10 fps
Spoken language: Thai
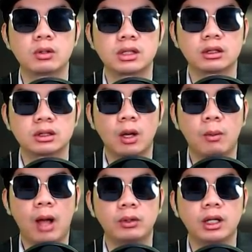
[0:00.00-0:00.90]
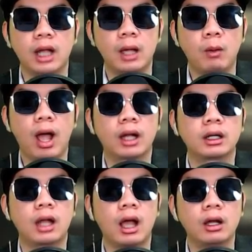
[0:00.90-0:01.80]
เจ้าบ่าวทิ้งท้ายว่า
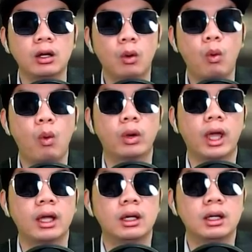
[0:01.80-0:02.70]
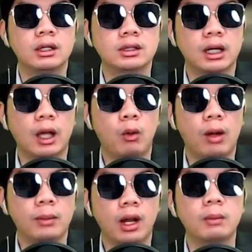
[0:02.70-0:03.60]
ทั้งคู่เนี่ย แสดงความ
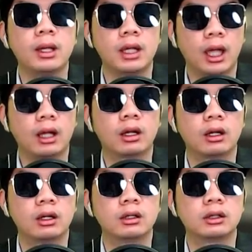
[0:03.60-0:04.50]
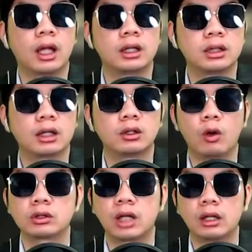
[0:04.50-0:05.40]
รักไม่เก่งแต่จะต้อง
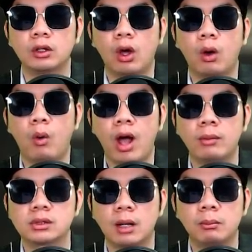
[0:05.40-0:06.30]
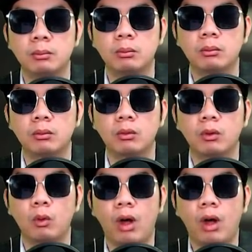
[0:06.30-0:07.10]
สานต่อความ